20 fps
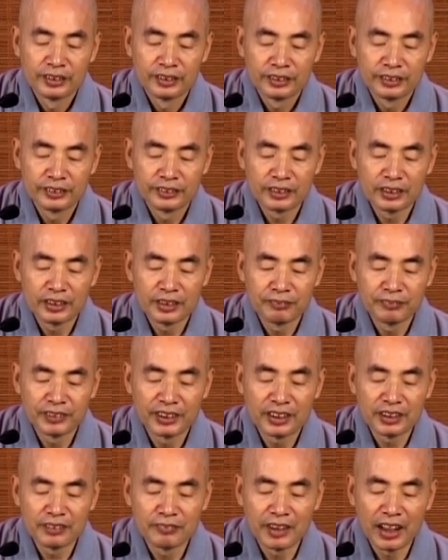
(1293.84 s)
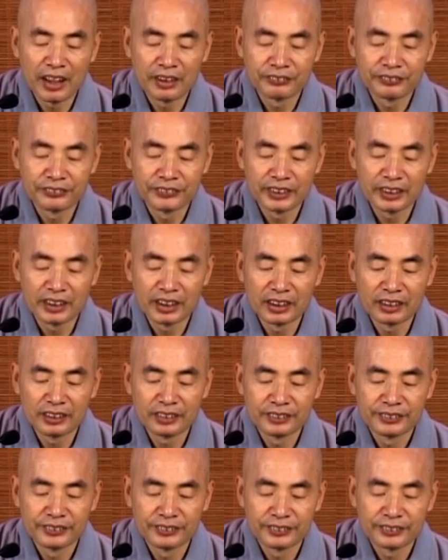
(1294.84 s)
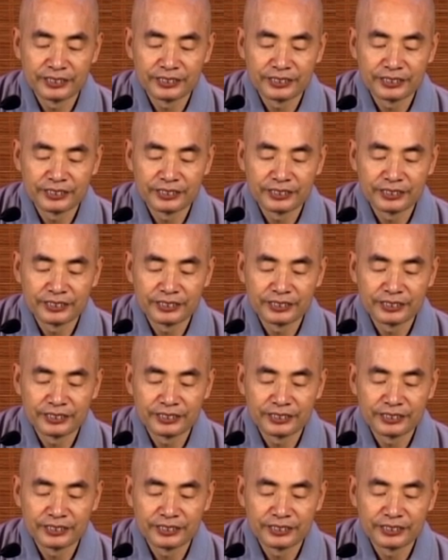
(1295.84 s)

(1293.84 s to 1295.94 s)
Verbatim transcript: 就是不可以把佛灯。